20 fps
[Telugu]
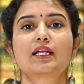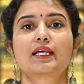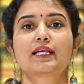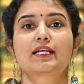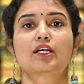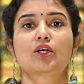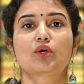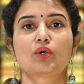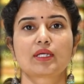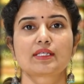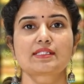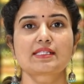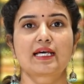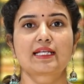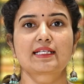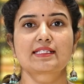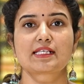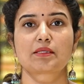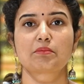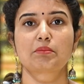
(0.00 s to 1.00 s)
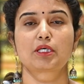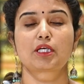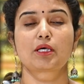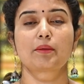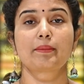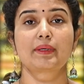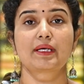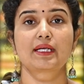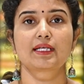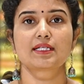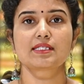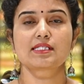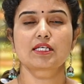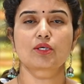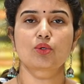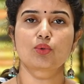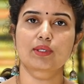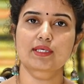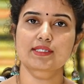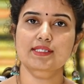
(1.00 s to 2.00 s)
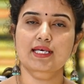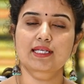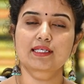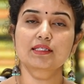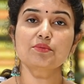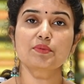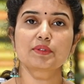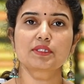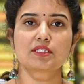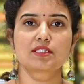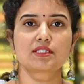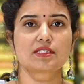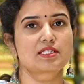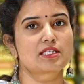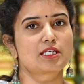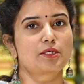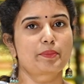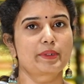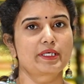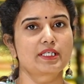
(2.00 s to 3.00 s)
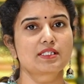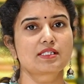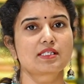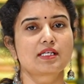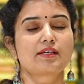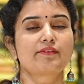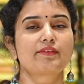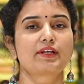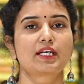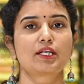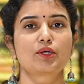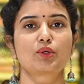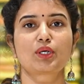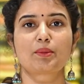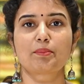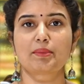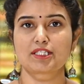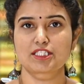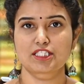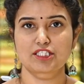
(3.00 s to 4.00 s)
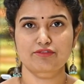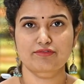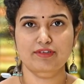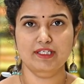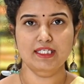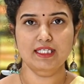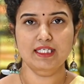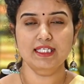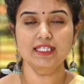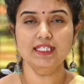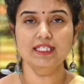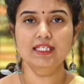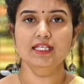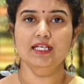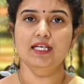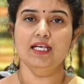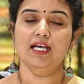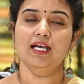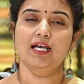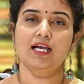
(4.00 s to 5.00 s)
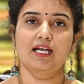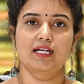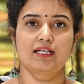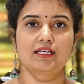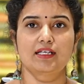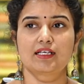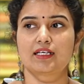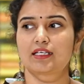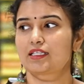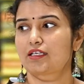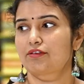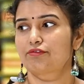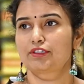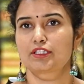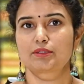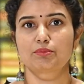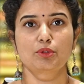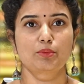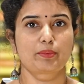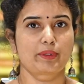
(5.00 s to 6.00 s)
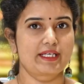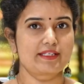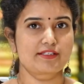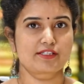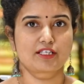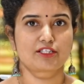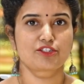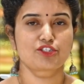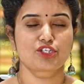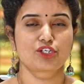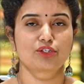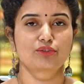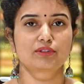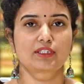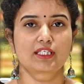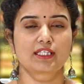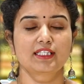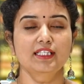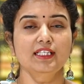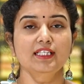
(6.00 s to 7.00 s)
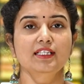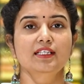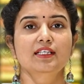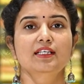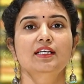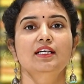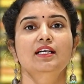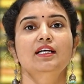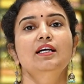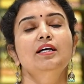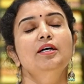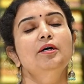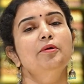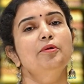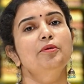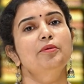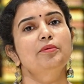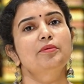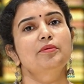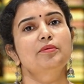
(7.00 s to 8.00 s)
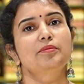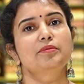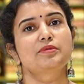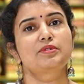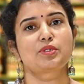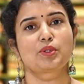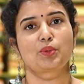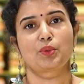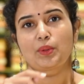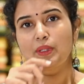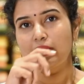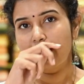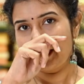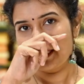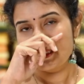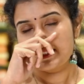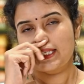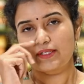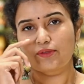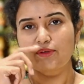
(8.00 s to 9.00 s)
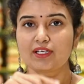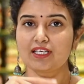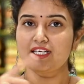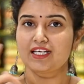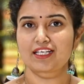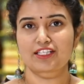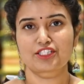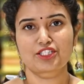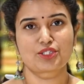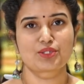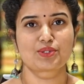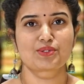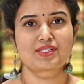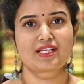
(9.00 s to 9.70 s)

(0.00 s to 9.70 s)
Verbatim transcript: లైక్ కోరా శారీస్ అనమాట బెనారసీ కోరా శారీస్ విత్ డిజిటల్ ప్రింట్స్ ఇవన్నీ కూడా బడ్జెట్ ఫ్రెండ్లీ అండ్ కంఫర్టబుల్ ప్రైస్ రేంజ్లో ఉంటాయి సో లేట్ చేయకుండా కలెక్షన్